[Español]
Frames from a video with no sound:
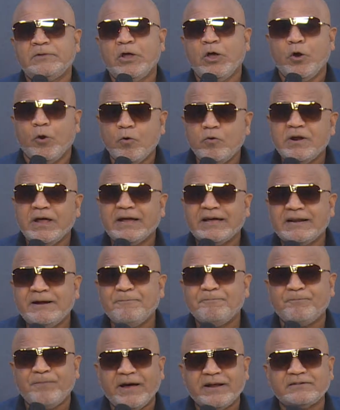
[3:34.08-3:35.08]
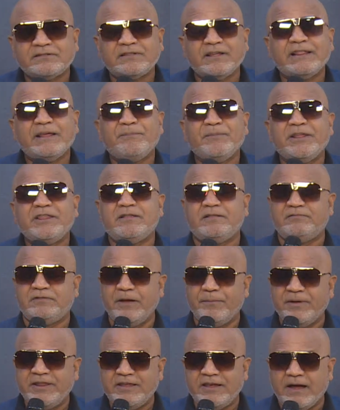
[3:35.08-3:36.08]
Una gran parte de,
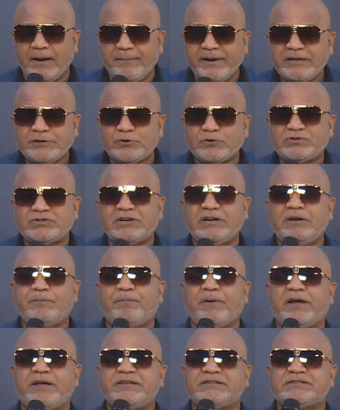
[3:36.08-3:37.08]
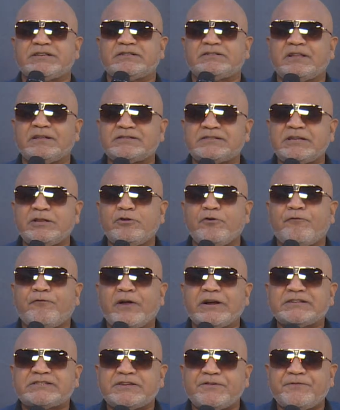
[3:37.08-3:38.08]
medicamentos en el país está siendo
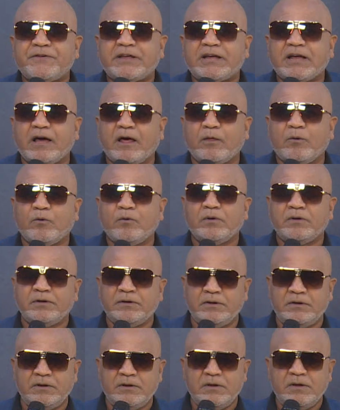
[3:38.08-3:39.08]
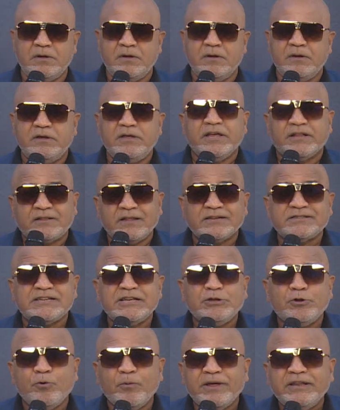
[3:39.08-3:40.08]
falsificado y está
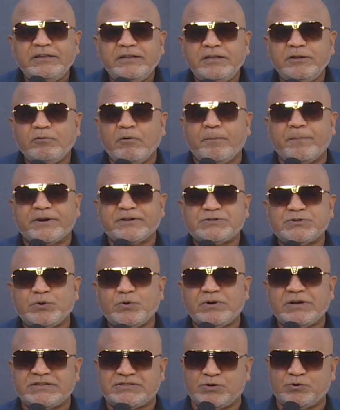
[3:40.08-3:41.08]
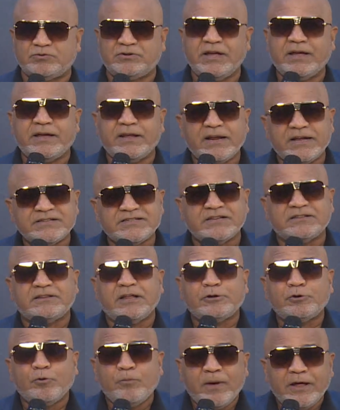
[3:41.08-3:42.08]
siendo vendido a personas. Si usted cree que se
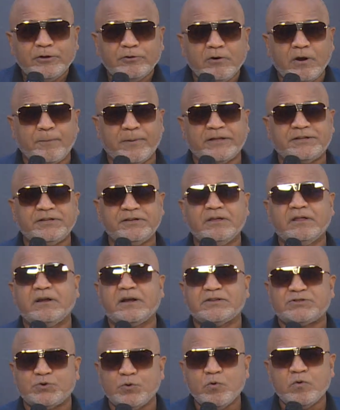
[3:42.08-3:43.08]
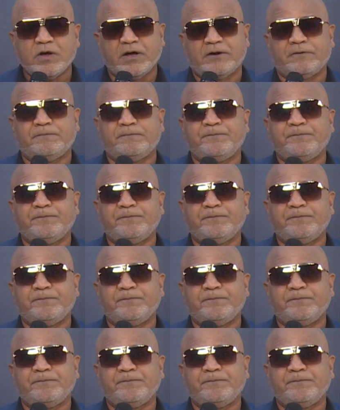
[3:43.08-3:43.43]
está tomando la pastilla del azúcar